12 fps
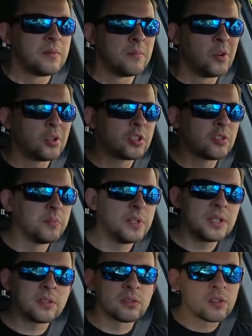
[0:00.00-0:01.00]
Может
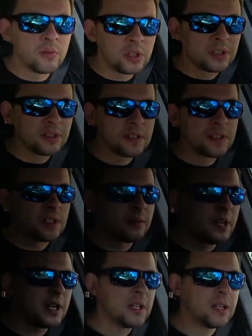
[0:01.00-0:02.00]
быть, кто смотрит из
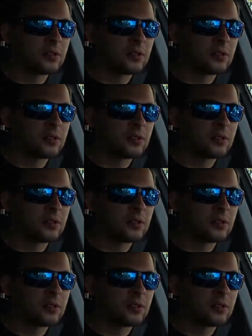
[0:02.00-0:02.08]
Германии,